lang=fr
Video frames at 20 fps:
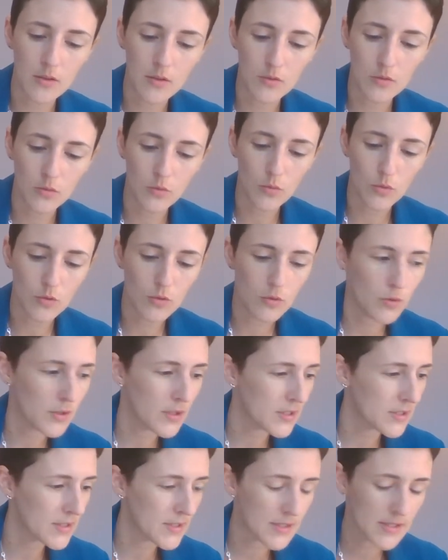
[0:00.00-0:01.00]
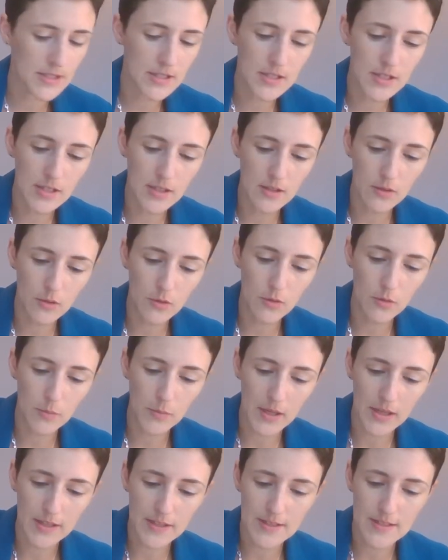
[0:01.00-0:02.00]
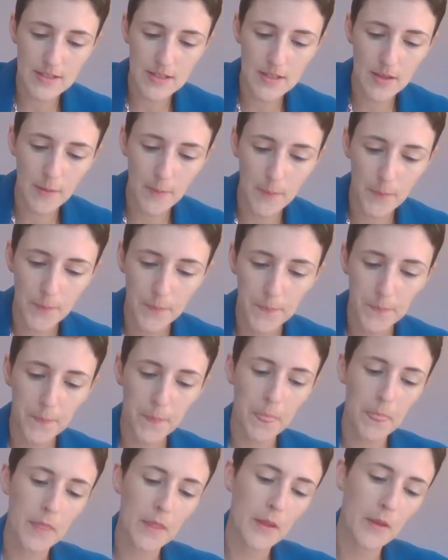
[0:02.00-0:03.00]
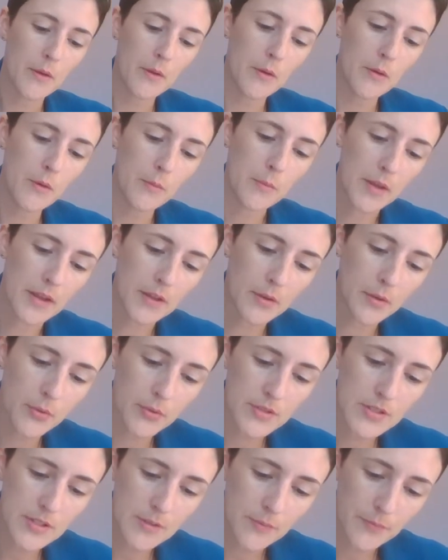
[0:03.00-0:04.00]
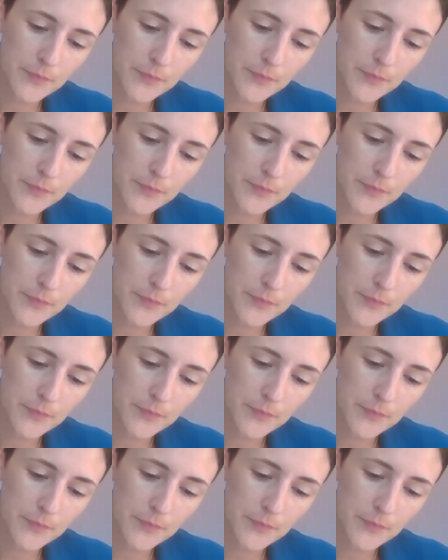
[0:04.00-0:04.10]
Donc le lundi, le mardi, le mercredi,